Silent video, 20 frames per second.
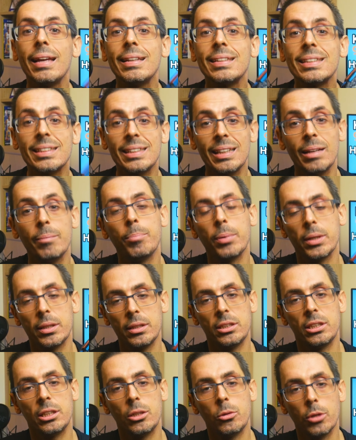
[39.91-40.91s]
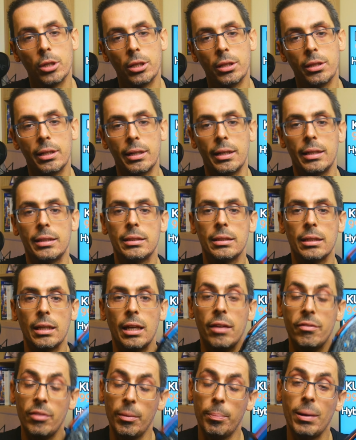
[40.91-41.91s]
è sempre di sicuro interesse
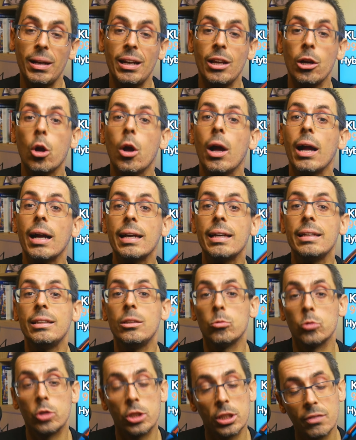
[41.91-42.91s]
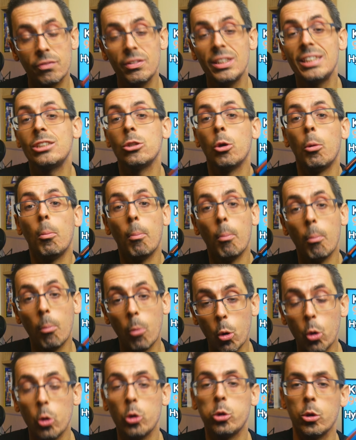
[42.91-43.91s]
e vi parlerò anche di un servizio
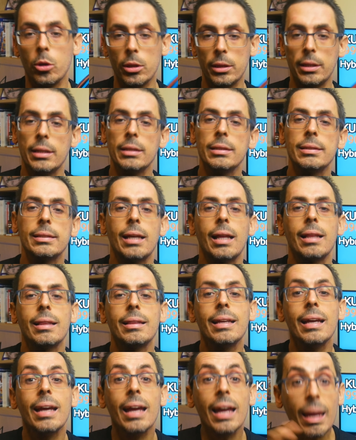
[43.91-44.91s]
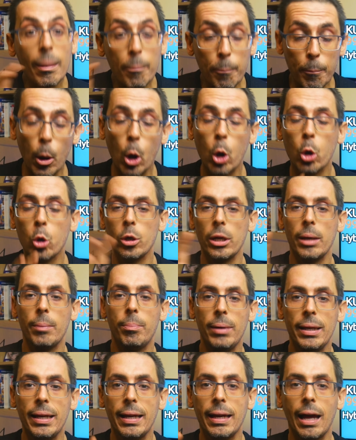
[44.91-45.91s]
molto interessante e poco
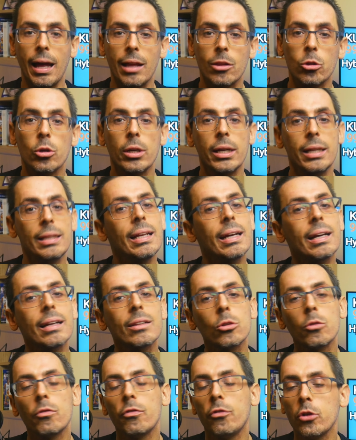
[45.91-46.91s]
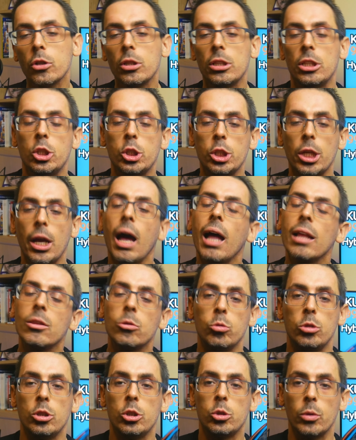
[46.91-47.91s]
replicato che Decathlon fornisce a
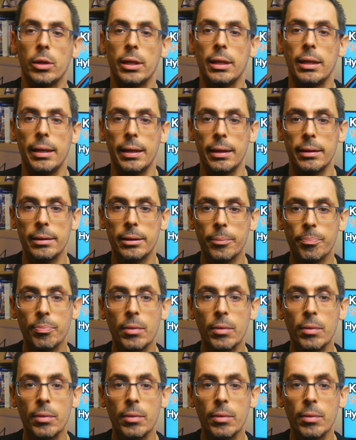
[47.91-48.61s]
tutti i suoi clienti.